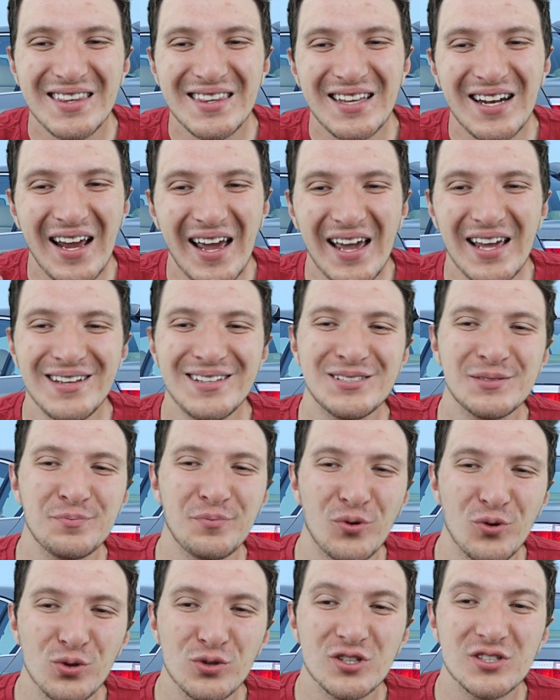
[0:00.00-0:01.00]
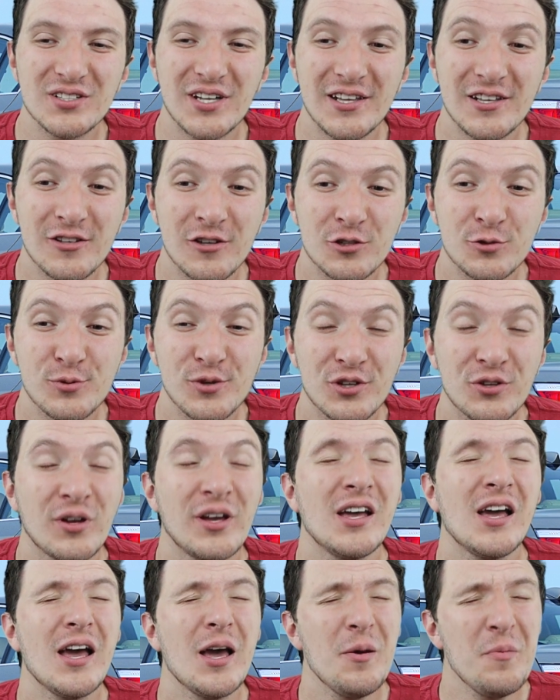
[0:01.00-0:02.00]
3,7 km por litro.
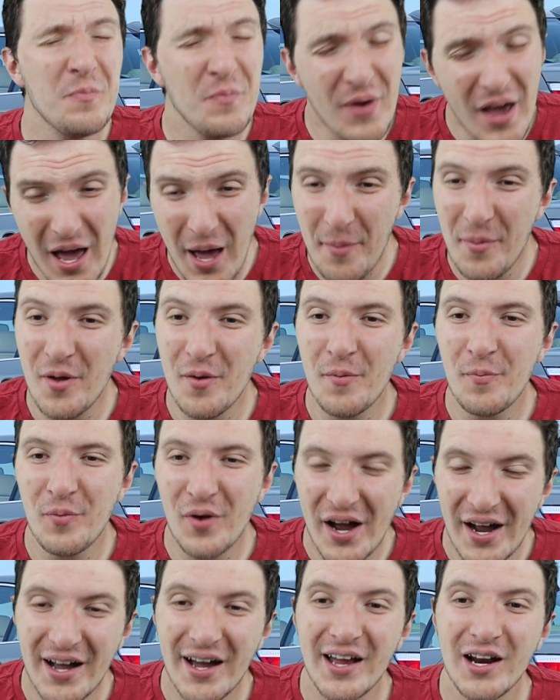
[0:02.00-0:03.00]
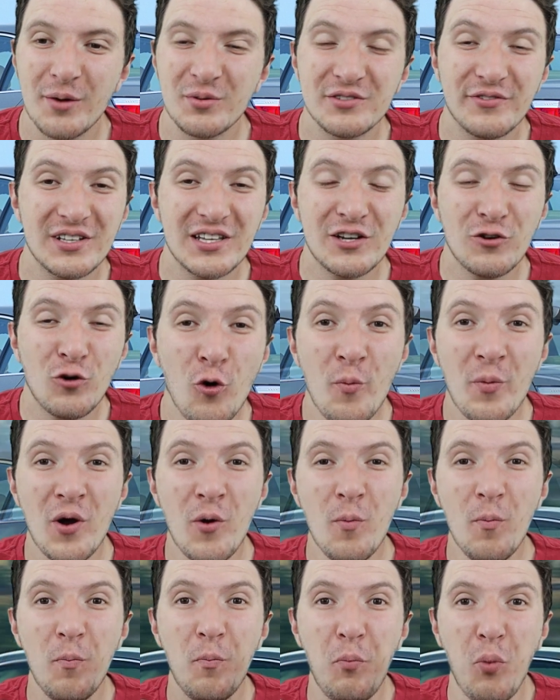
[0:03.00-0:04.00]
Bebe pra caramba, você vai comprar
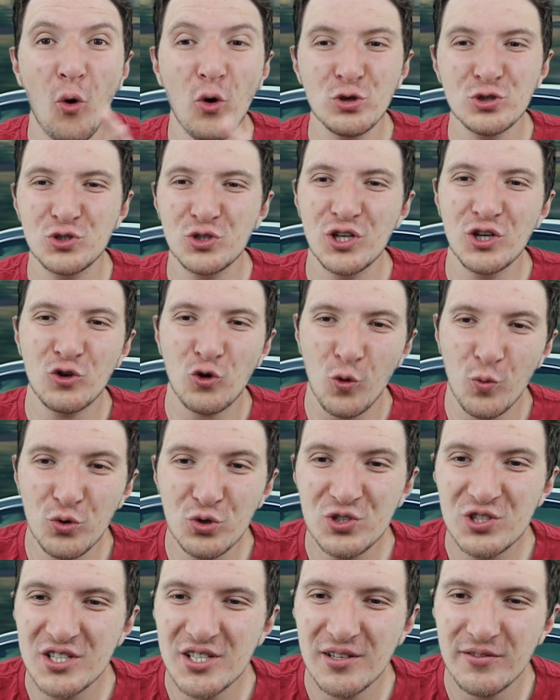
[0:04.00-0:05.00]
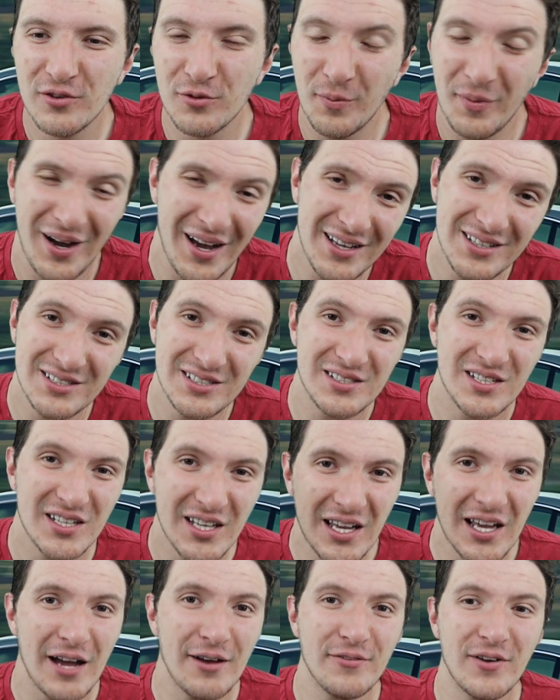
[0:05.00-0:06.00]
um posto de combustível. Mas
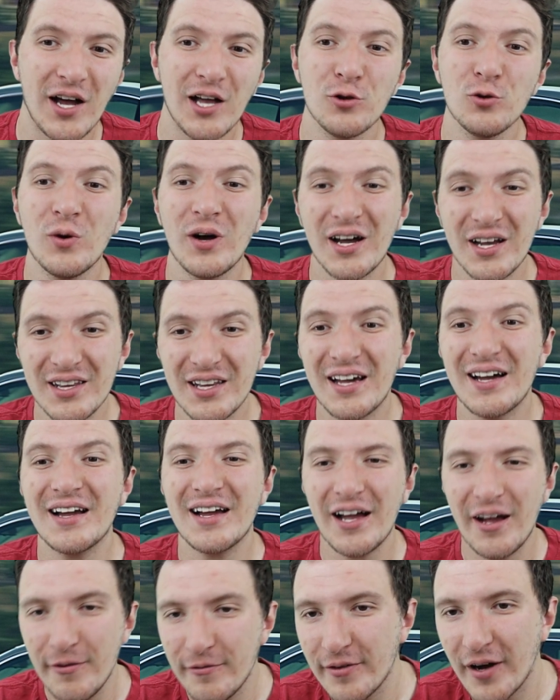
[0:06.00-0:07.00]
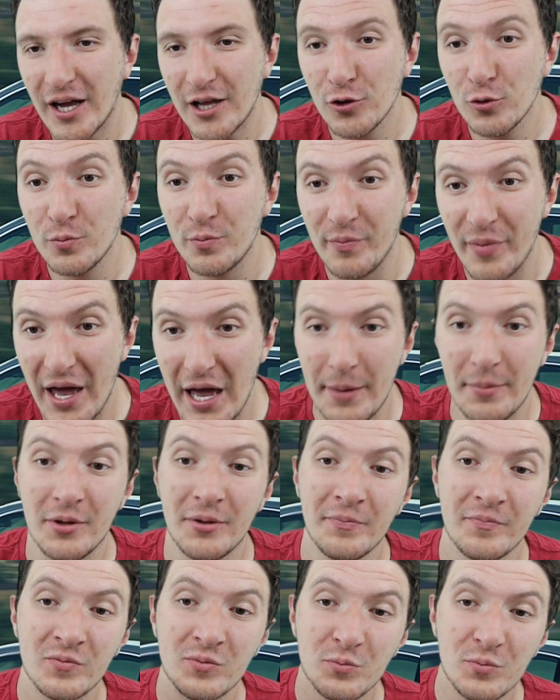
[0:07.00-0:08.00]
cavalo anda, cavalo bebe.
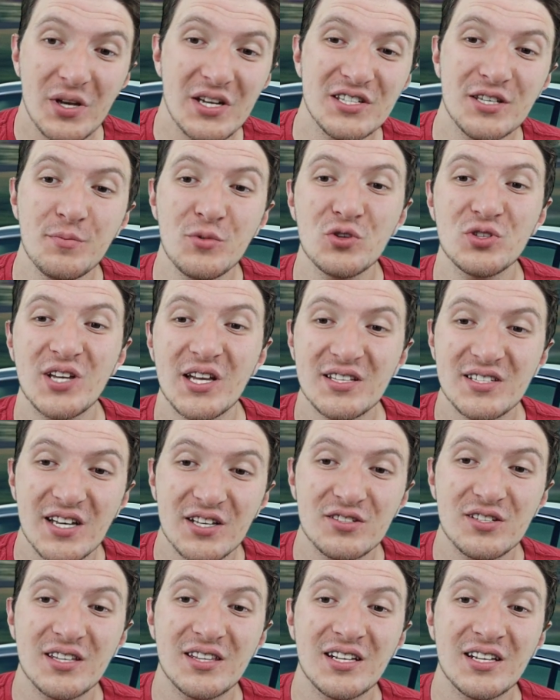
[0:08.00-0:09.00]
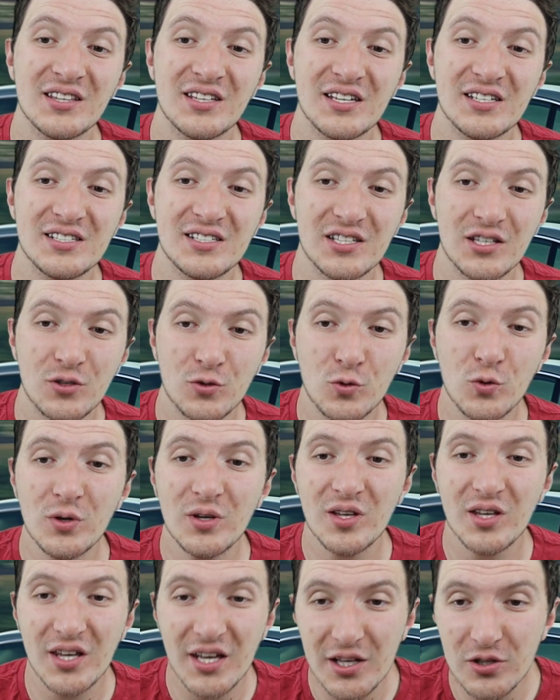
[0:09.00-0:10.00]
Pesa em
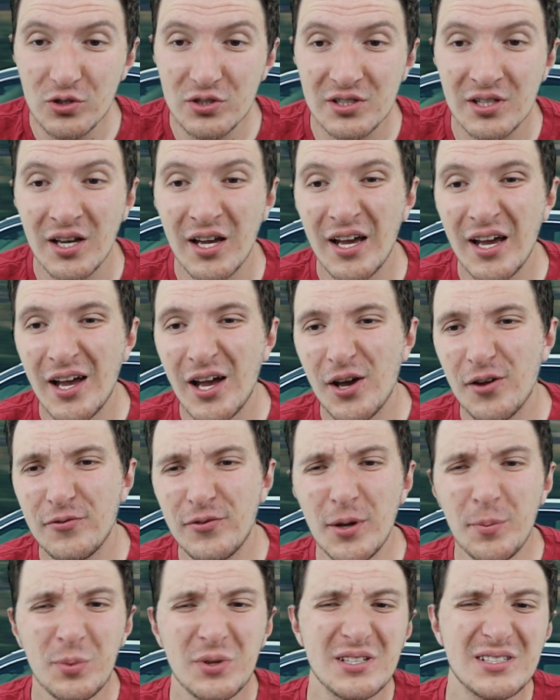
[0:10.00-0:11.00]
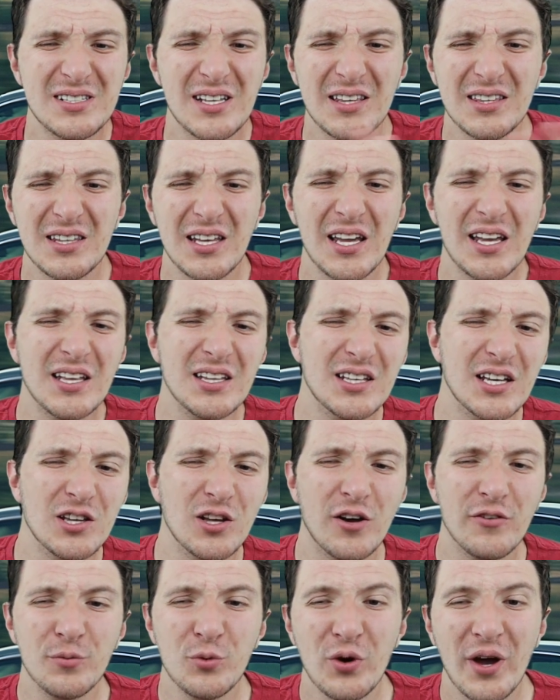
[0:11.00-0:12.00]
1.735 quilos FIP de
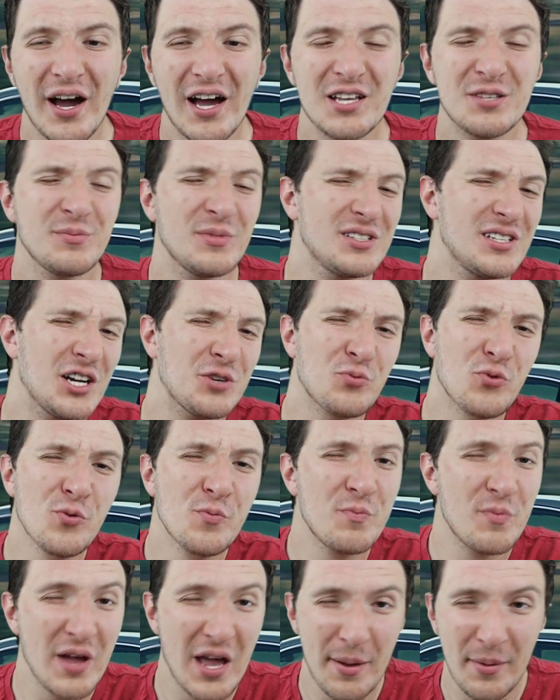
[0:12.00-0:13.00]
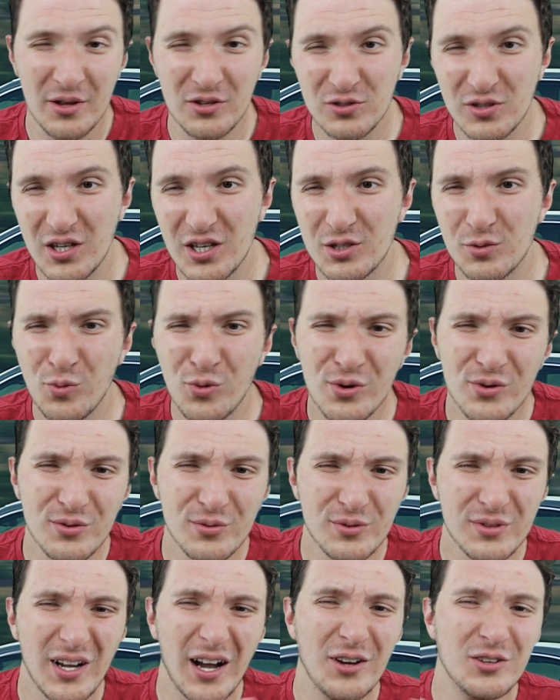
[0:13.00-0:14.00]
79 mil reais, você acha por bem menos que isso. Por
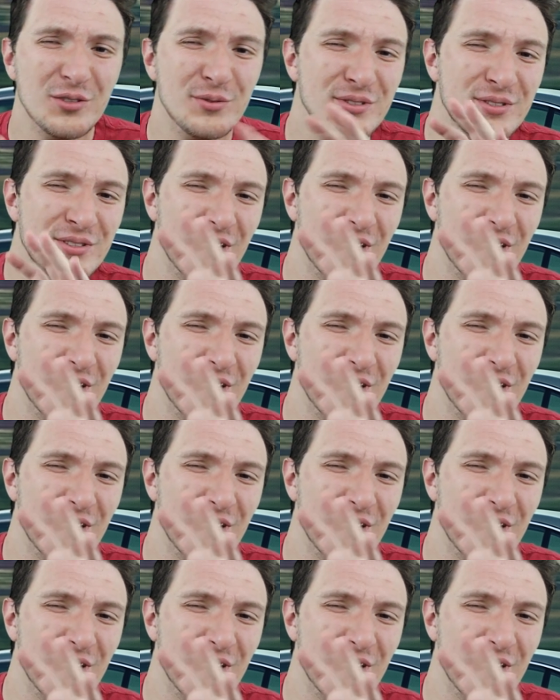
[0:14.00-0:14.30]
um carro já